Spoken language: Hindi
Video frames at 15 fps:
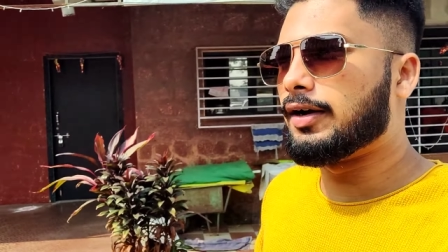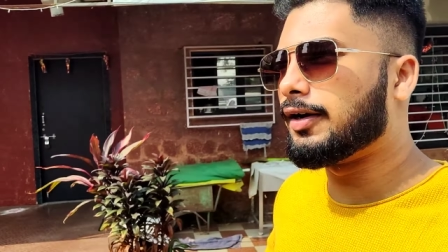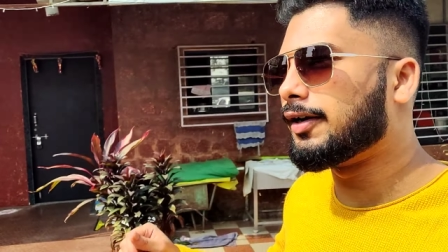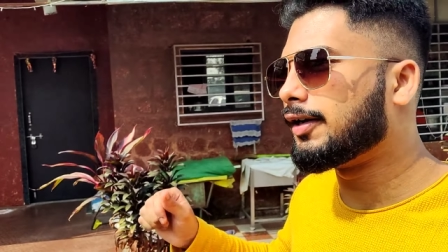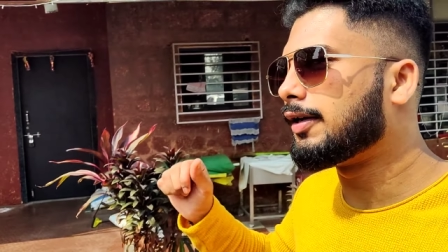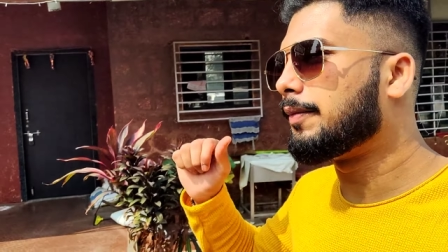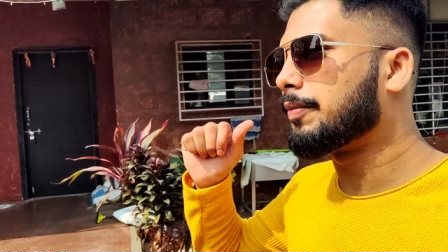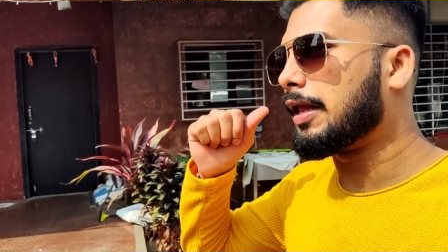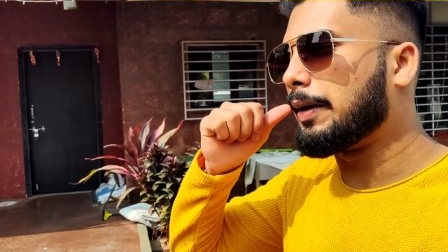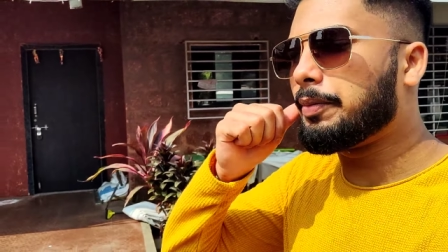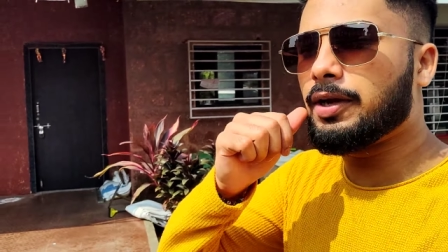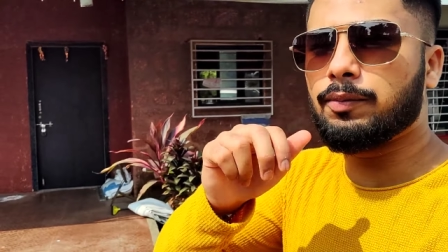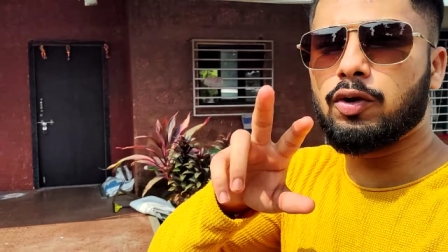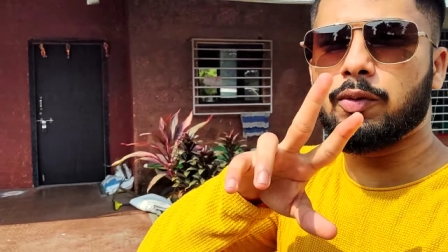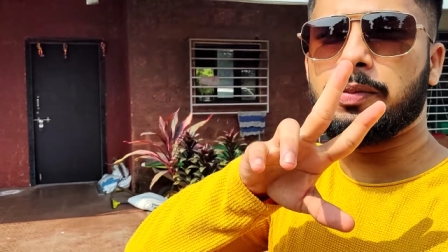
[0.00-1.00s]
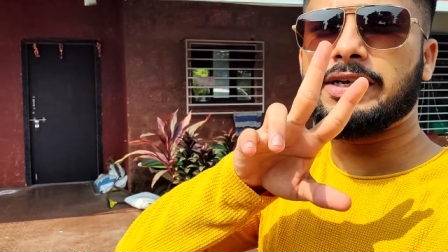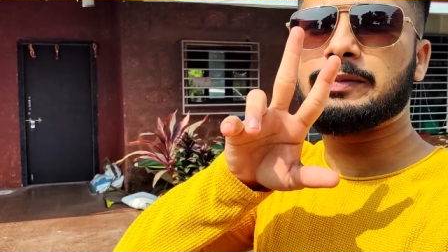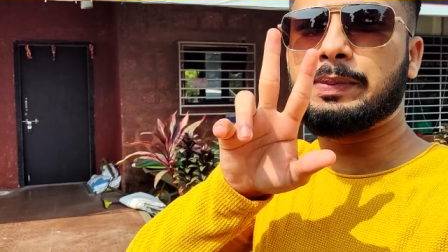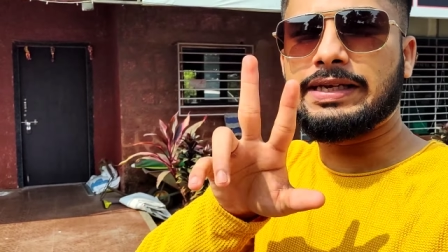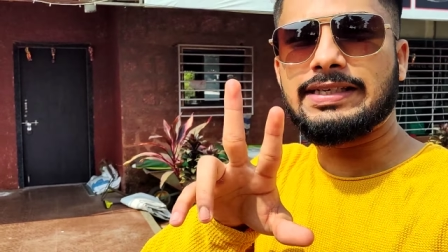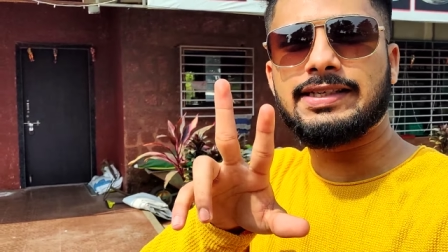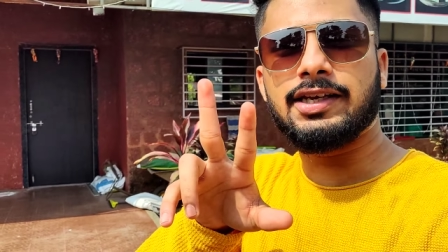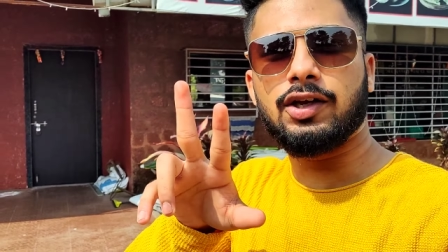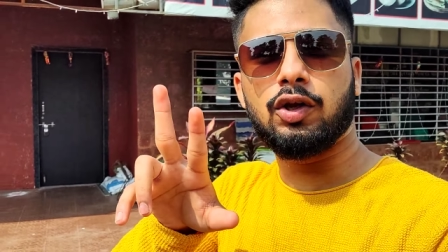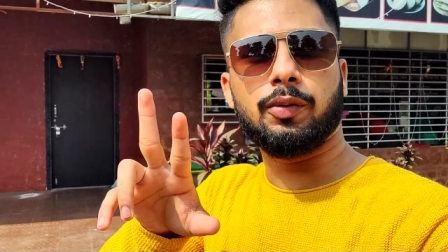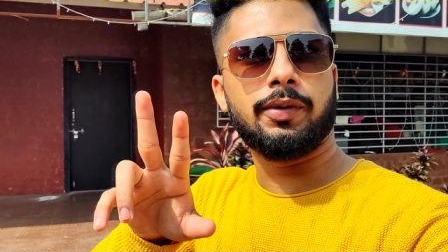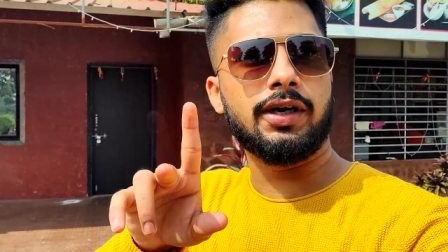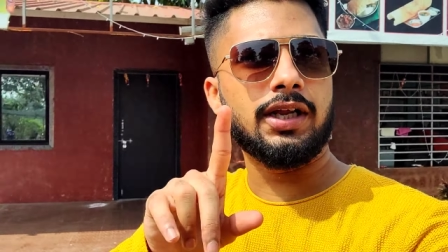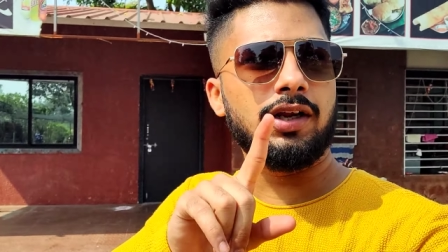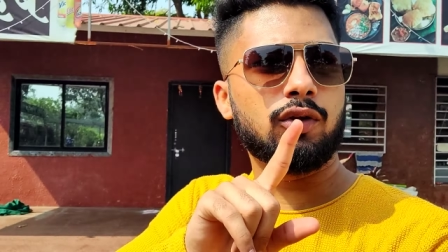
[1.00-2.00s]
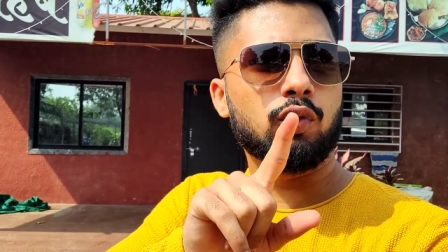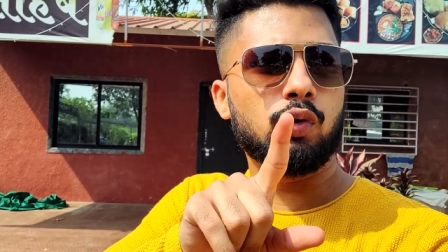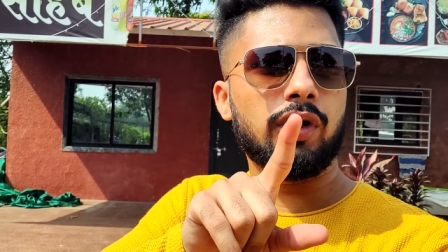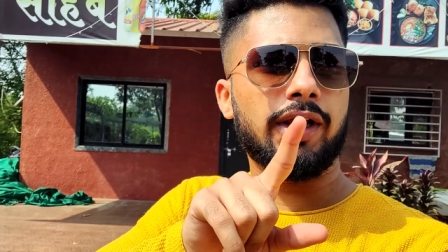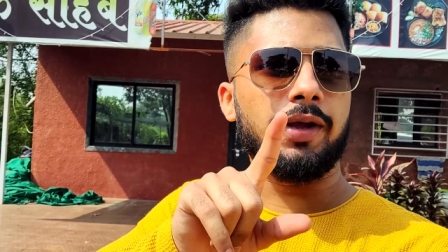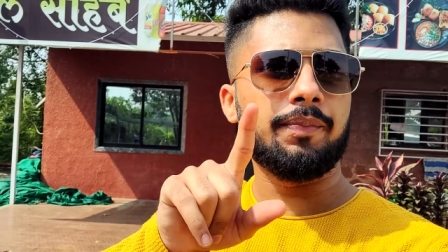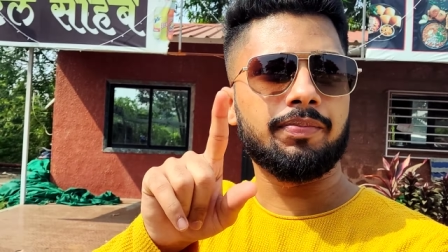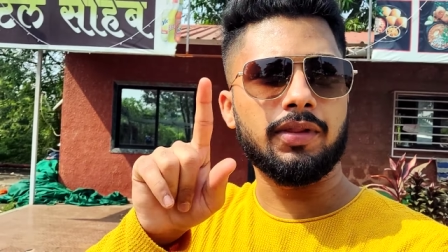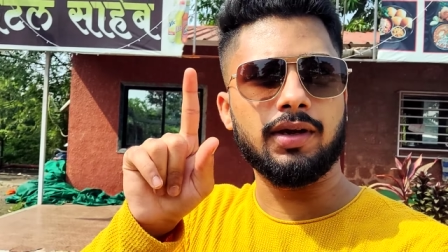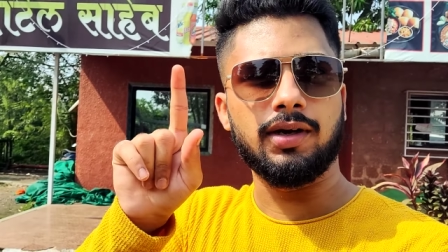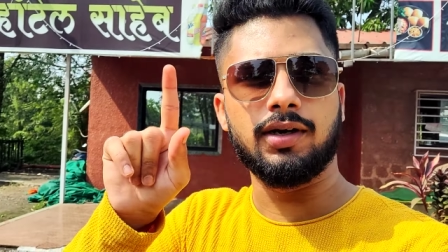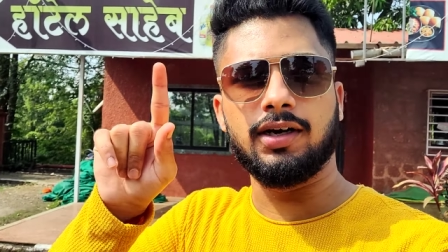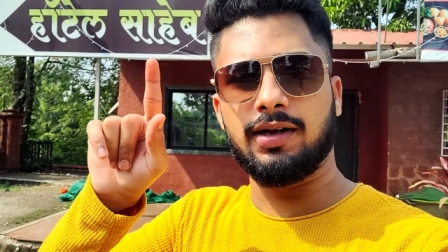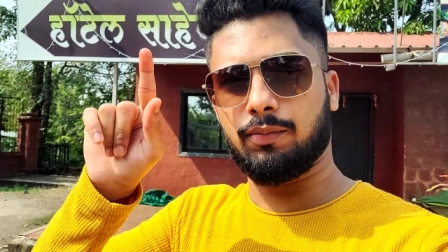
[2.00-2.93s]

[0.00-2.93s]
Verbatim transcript: आ, अभी हम लोग बस बीस ही किलोमीटर दूर है आ,